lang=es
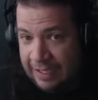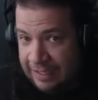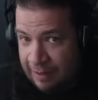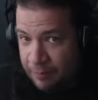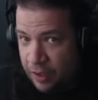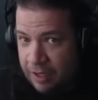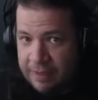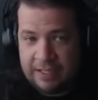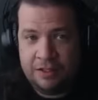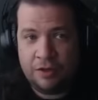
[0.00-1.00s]
El tiempo en
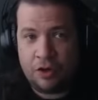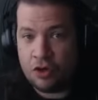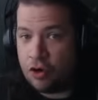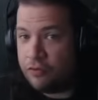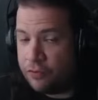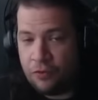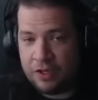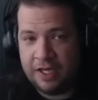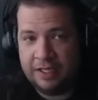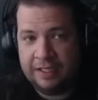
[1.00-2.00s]
el vacío no
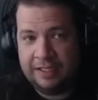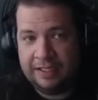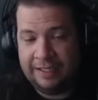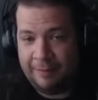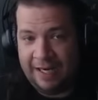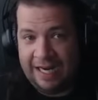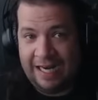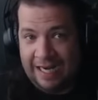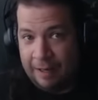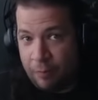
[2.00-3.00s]
fluye de
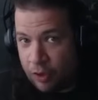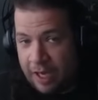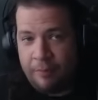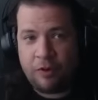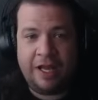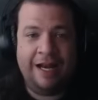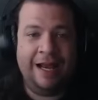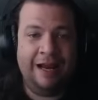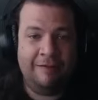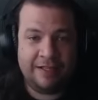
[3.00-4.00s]
manera lineal. ¿Por qué? Porque
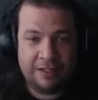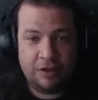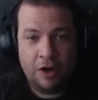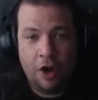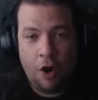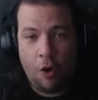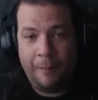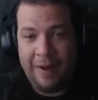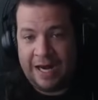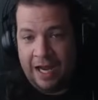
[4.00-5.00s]
en el vacío
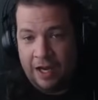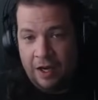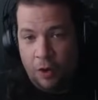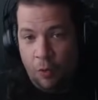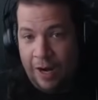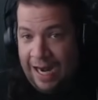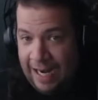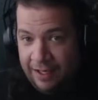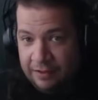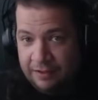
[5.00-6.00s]
opera una
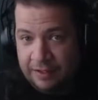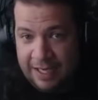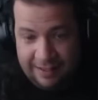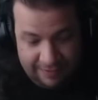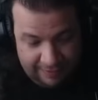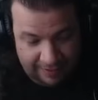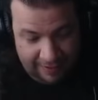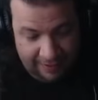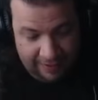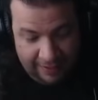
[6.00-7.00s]
ley que es
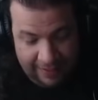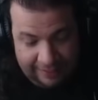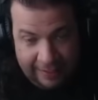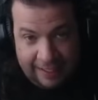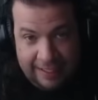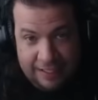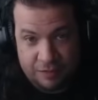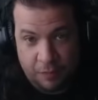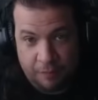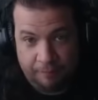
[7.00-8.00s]
el
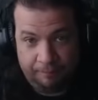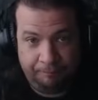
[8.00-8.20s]
eternismo.